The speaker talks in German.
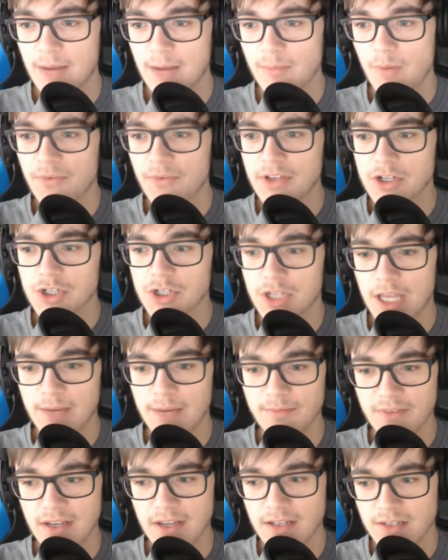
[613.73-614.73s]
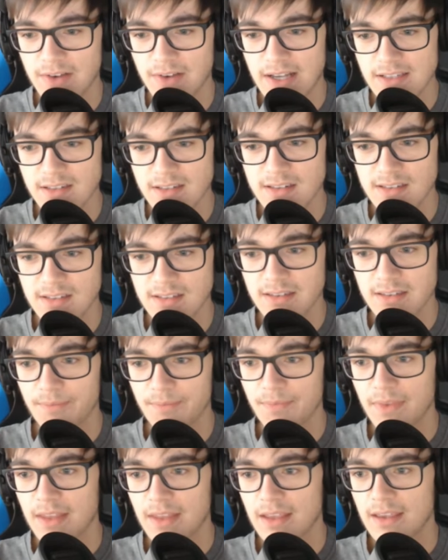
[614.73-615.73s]
wir hier sterben werden, ich weiß es nicht.
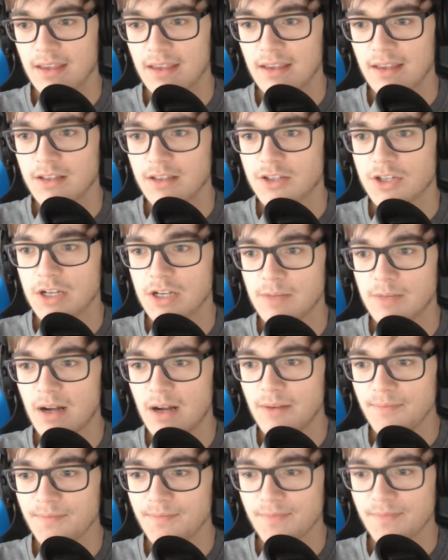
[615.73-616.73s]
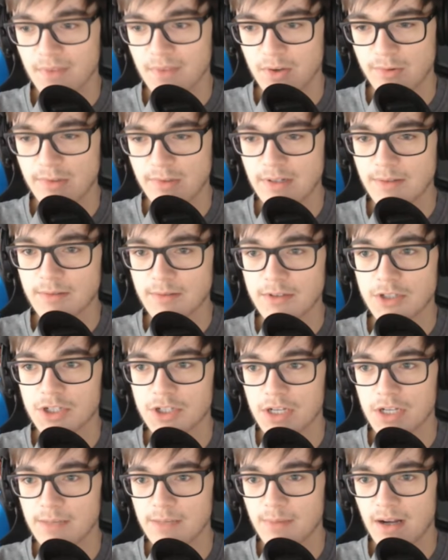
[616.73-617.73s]
Chill mal. Cool.
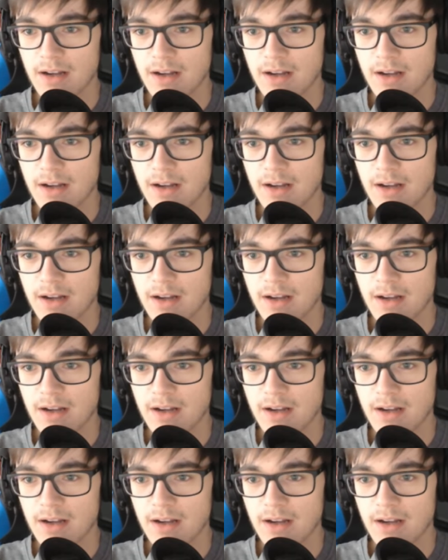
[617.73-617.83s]
Chill mal.